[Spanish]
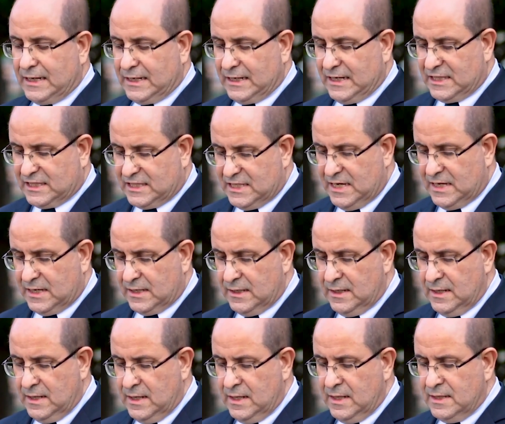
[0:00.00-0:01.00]
a crecer,
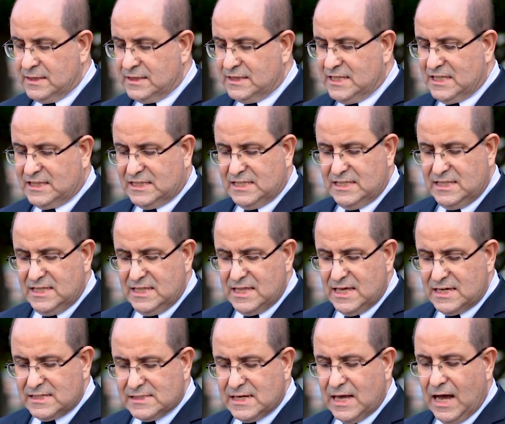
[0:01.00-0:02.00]

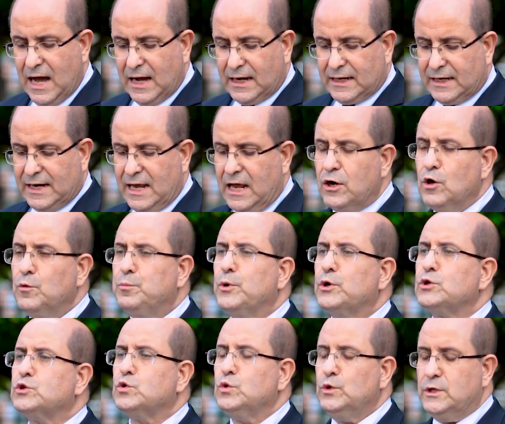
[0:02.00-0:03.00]
decididas a crear
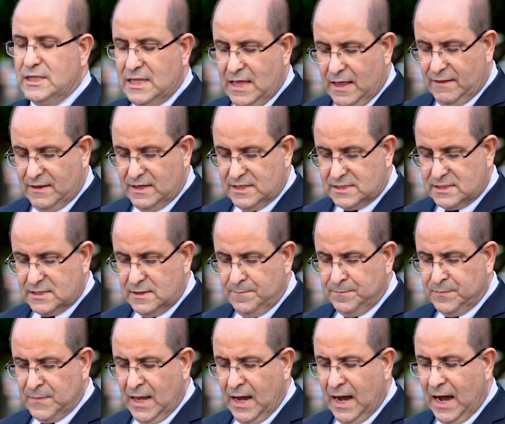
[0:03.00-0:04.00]
oportunidades,
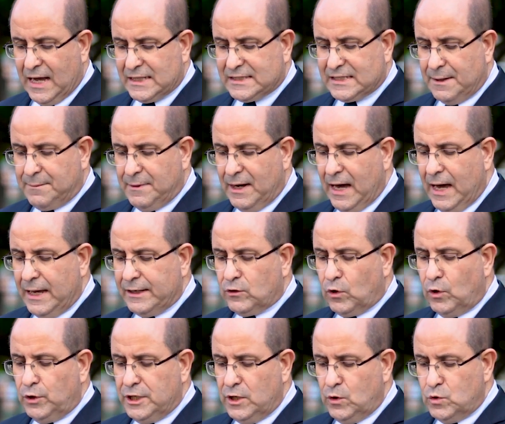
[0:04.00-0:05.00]
a trabajar
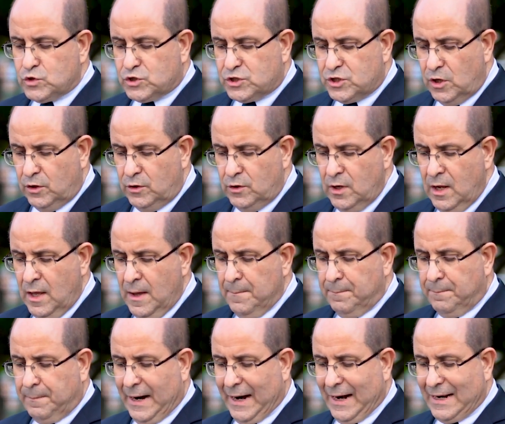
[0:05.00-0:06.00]
con ilusión
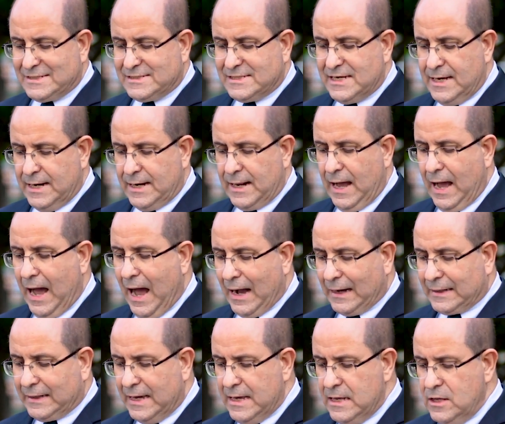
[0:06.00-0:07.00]
para ser
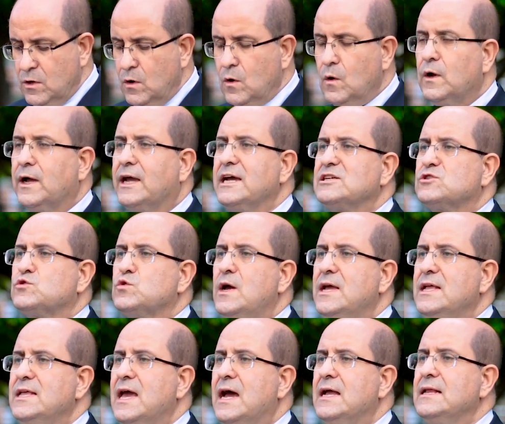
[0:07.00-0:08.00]
aquello que
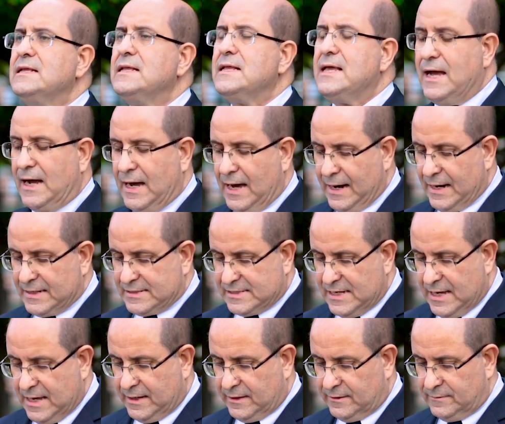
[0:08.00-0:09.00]
sueñan llegar a
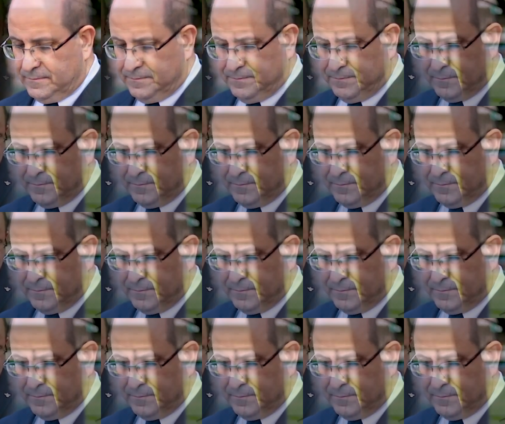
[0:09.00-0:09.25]
ser.